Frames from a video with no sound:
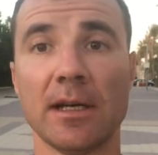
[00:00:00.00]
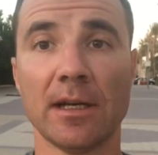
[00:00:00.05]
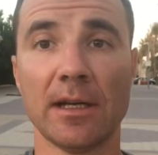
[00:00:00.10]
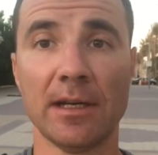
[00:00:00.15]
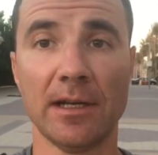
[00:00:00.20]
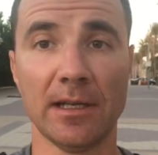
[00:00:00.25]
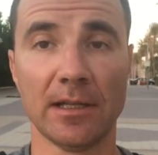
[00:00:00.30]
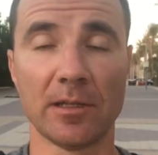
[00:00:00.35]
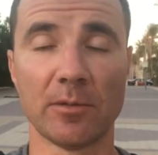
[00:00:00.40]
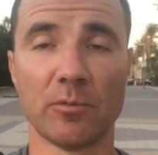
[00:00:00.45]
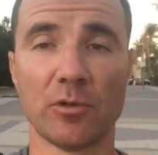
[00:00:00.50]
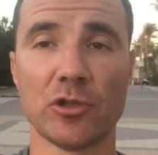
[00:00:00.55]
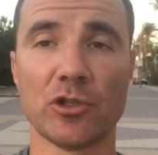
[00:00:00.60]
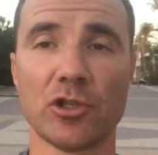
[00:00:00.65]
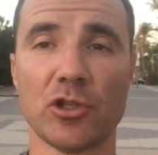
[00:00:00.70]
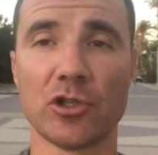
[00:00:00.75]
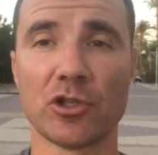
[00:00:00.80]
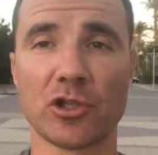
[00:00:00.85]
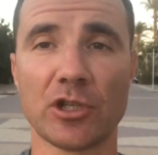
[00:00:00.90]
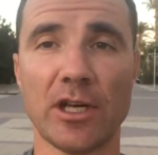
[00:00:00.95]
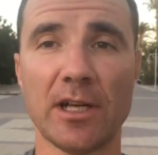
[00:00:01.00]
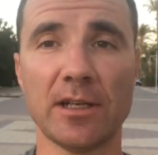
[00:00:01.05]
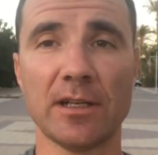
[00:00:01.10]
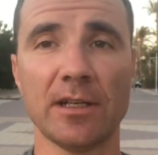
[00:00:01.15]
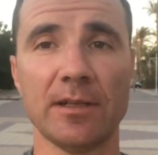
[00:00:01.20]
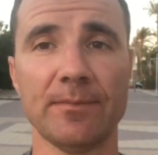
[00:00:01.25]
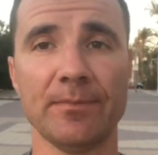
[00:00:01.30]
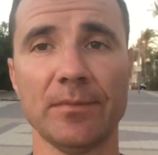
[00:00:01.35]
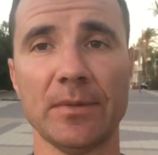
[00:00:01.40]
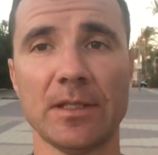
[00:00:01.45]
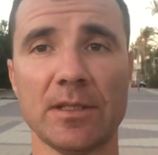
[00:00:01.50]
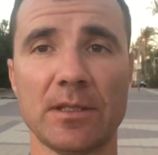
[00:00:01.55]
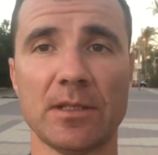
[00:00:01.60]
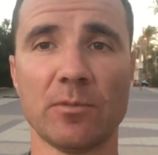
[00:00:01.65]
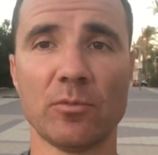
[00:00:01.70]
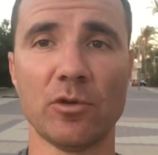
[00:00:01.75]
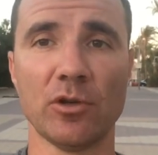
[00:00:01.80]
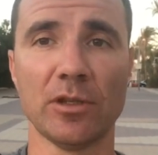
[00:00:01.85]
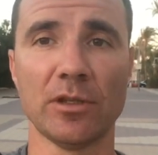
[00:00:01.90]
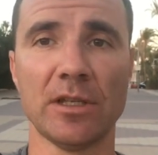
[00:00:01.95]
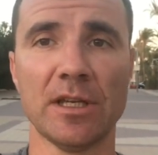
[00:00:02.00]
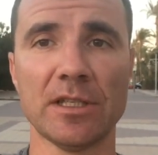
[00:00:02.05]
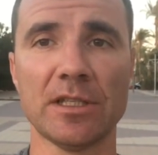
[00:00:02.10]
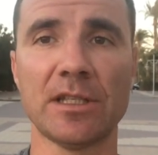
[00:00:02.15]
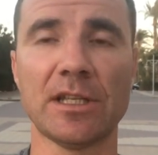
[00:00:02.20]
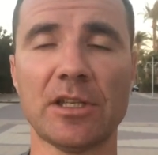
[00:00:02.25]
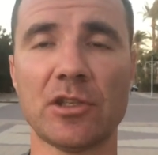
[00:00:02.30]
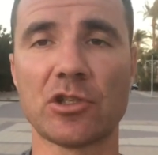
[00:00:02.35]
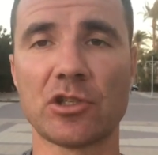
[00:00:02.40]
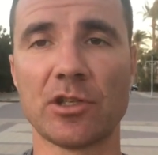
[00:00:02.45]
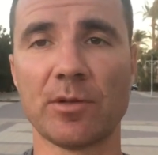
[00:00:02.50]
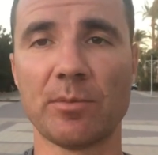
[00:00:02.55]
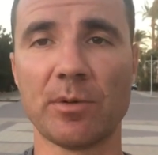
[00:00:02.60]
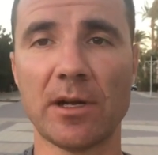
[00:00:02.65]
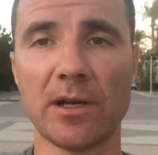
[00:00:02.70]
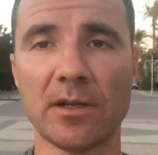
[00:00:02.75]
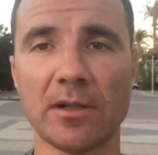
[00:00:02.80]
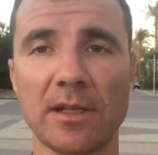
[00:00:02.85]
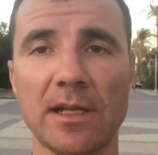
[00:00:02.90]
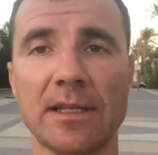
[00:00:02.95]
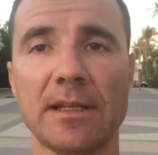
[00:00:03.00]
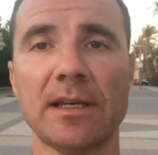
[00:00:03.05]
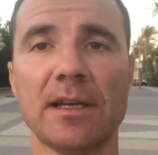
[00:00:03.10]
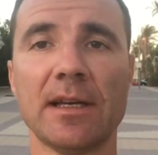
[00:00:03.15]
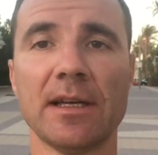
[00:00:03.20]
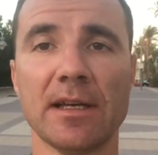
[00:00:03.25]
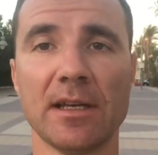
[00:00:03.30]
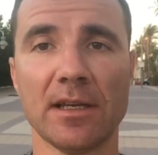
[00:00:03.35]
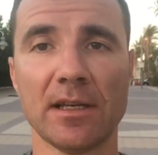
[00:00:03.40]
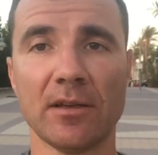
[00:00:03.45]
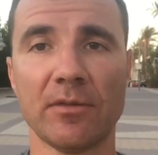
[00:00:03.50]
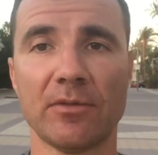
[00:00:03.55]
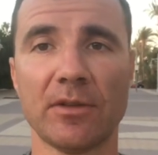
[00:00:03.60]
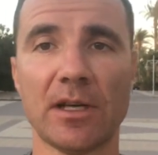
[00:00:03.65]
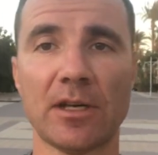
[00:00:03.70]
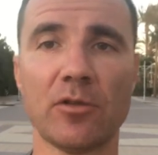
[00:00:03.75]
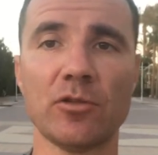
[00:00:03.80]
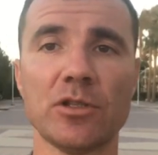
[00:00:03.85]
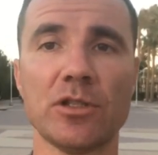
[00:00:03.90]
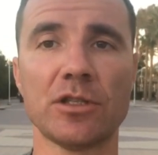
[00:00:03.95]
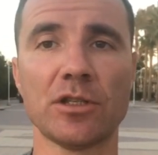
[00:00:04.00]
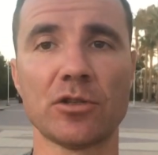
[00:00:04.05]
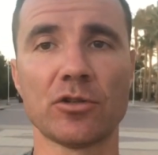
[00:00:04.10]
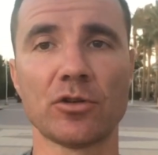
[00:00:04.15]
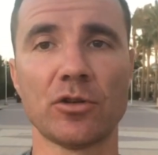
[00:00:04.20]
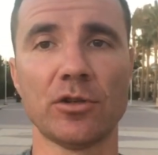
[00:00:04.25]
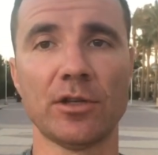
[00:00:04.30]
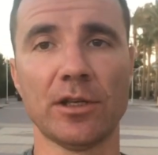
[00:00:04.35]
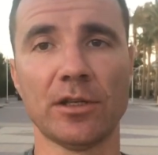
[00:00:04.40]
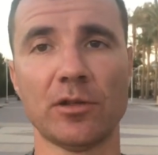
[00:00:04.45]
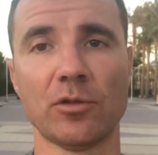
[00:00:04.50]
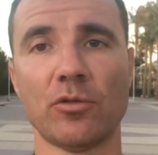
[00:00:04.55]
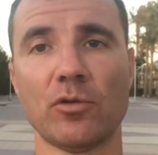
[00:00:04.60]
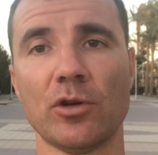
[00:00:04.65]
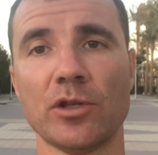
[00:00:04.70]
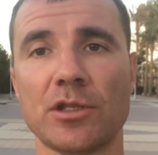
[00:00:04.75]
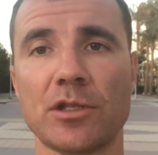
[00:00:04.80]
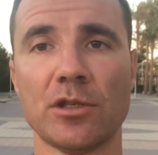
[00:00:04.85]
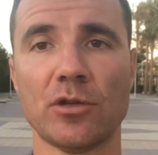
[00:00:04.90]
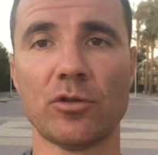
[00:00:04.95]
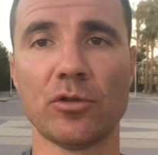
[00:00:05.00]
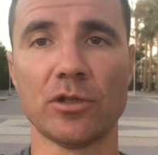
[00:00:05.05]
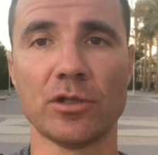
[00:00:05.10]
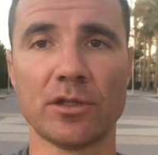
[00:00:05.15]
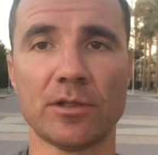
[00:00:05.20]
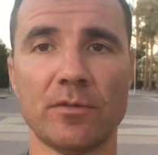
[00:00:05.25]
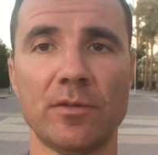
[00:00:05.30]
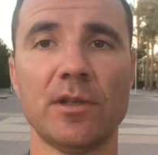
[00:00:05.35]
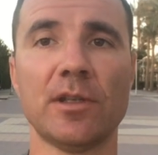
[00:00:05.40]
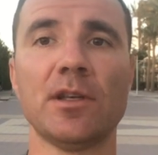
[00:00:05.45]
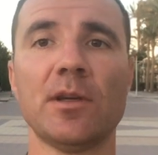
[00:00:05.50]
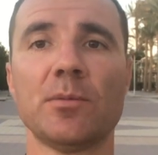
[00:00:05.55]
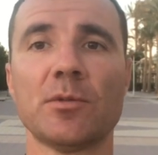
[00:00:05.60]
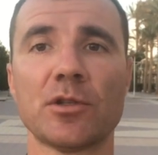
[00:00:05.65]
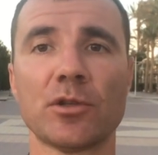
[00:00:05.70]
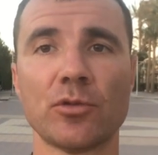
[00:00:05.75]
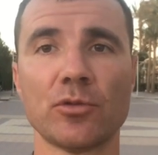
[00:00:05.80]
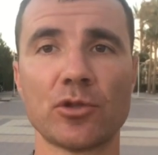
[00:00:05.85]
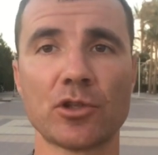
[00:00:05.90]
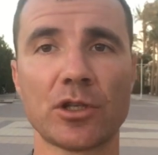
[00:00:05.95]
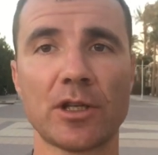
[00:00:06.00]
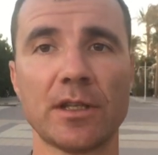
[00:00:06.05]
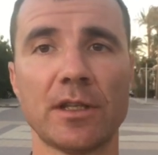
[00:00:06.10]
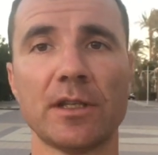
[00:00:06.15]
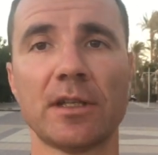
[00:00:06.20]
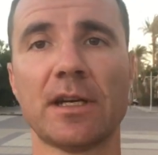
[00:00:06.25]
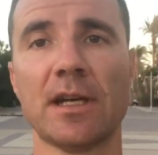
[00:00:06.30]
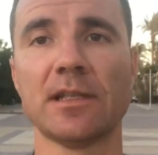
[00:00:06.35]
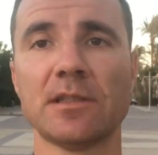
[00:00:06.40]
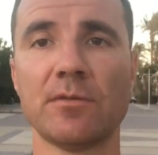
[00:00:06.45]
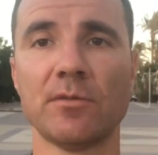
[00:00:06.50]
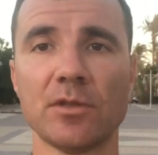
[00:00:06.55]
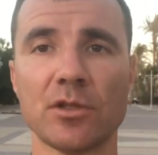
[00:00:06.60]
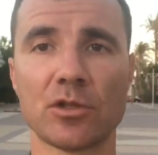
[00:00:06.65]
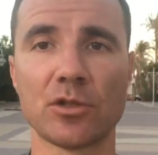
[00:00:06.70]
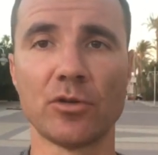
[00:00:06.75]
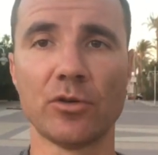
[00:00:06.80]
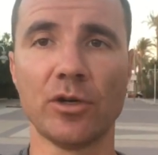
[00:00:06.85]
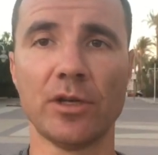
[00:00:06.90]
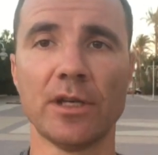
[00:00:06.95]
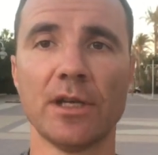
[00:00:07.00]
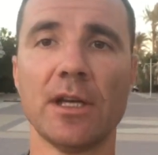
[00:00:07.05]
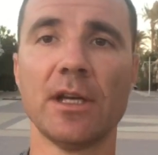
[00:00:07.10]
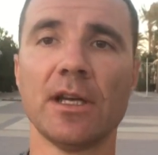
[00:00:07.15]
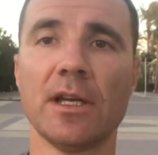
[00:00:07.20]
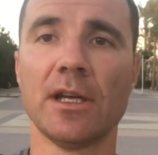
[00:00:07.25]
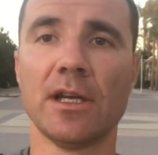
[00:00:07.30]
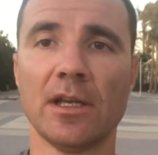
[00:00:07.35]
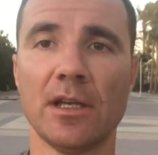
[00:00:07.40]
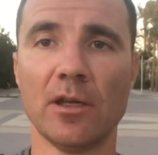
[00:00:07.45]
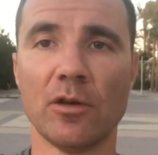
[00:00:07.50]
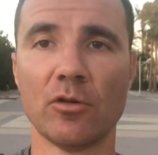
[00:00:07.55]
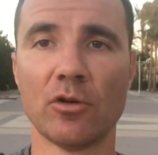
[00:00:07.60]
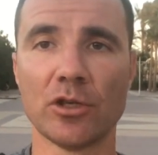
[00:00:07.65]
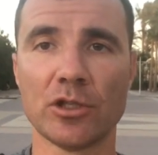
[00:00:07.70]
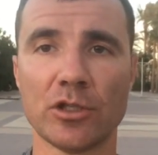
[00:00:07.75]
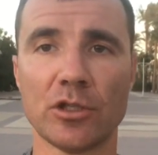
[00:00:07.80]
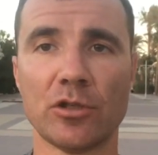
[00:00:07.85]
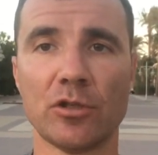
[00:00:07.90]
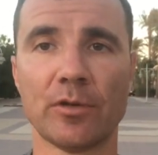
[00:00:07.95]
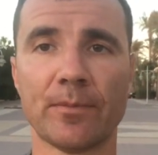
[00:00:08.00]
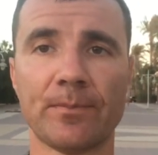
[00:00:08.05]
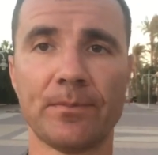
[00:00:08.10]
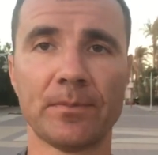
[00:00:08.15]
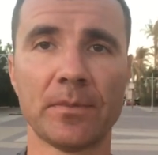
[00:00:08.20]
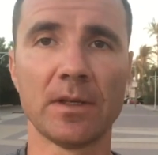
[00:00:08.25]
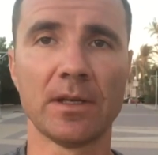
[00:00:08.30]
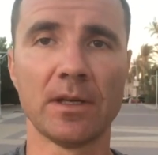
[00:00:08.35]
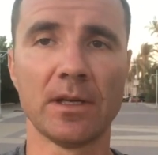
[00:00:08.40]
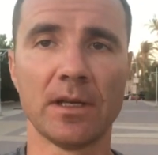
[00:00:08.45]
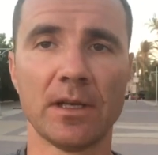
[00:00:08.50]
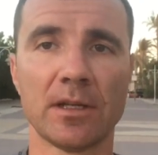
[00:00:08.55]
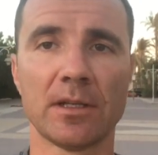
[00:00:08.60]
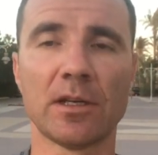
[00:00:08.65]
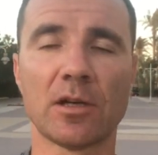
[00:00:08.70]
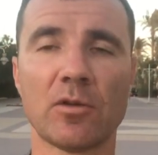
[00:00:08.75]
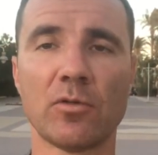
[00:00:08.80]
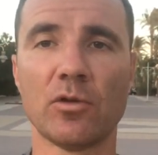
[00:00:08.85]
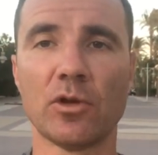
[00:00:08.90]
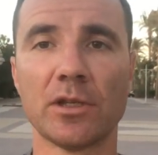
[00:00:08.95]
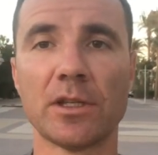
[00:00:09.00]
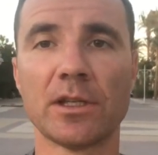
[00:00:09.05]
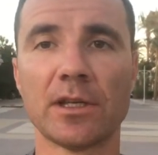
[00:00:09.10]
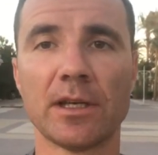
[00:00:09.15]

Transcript: Летом очень жарко, зимой достаточно прохладно. И второй сезон это осень, то есть в Египте лучше отдыхать весной и осенью. Так вот,